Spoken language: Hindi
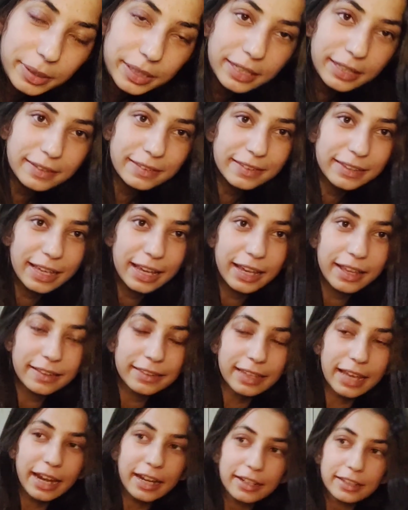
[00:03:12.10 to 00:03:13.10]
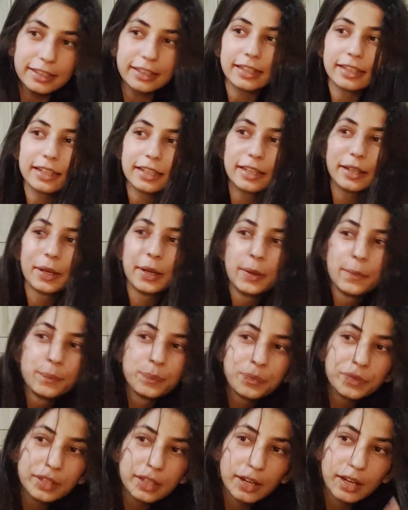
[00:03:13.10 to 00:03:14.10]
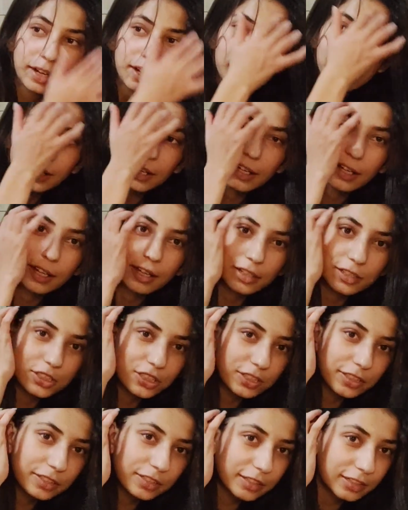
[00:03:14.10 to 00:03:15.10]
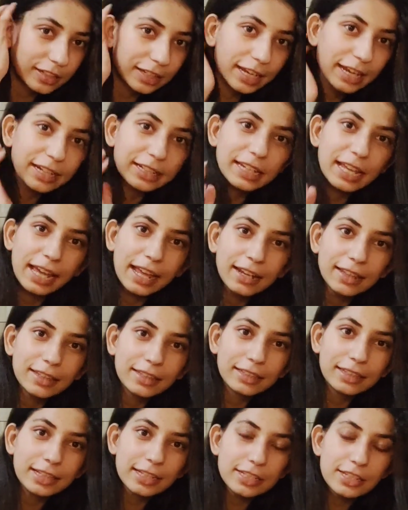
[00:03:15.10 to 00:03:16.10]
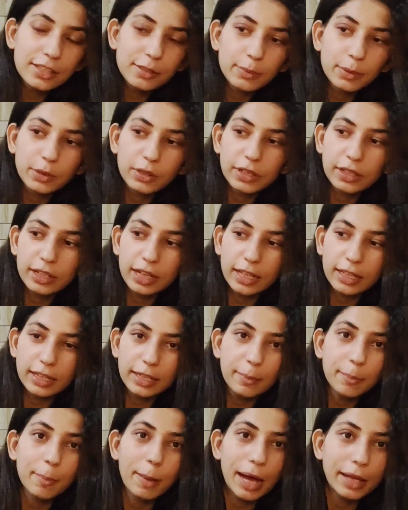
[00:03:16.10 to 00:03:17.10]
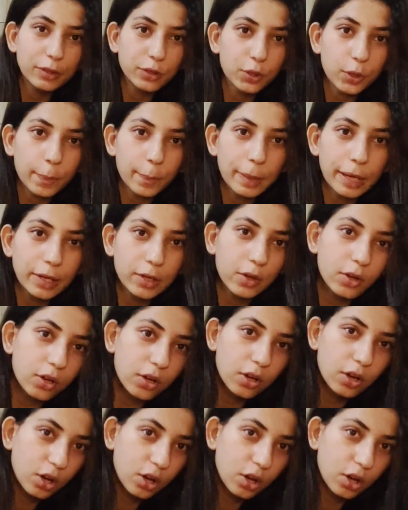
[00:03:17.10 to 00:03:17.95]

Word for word: मी एंड सेड कि जस्ट uh, एक डेयर दी थी जिसमें उन्होंने कहा था कि बाथरूम पहनो